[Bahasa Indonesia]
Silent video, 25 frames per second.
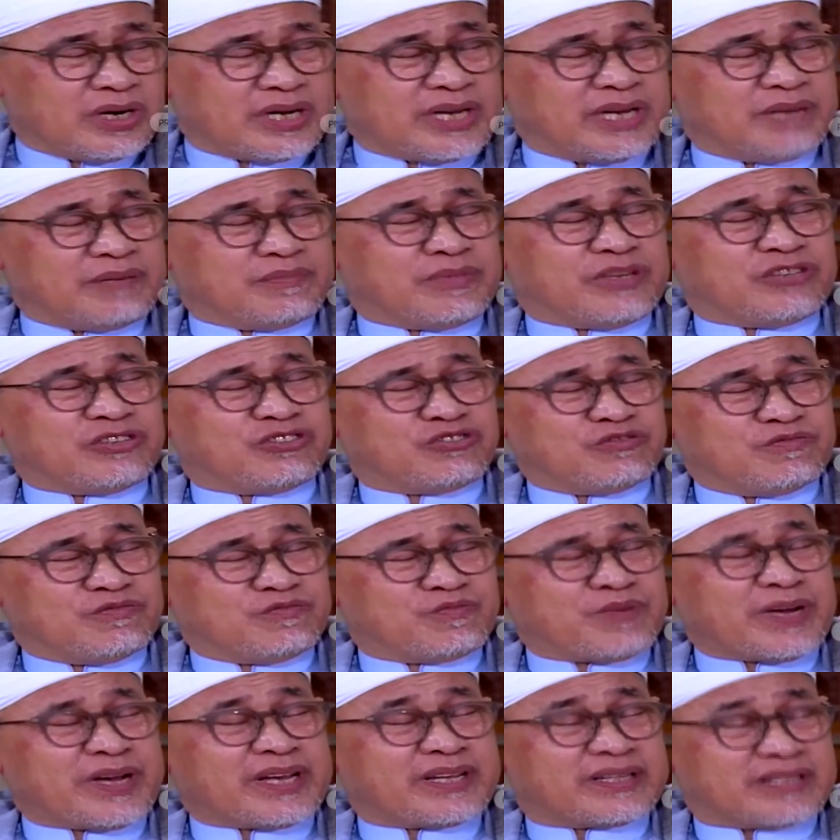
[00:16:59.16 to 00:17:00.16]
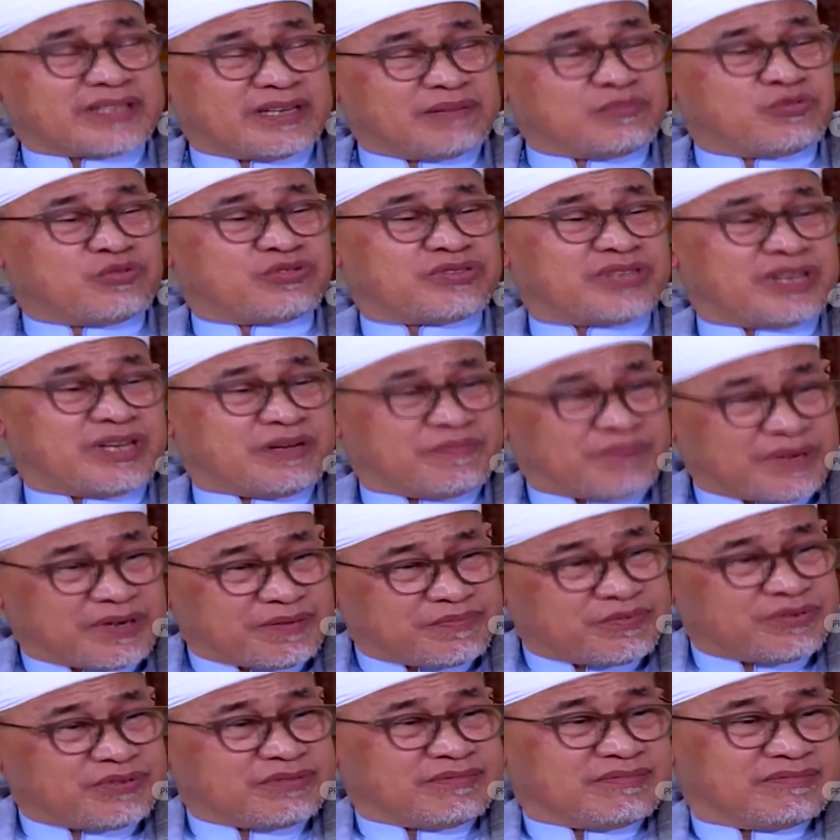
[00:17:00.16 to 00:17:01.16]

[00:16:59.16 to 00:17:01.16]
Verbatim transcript: mungkin mencumpai tamu siapa.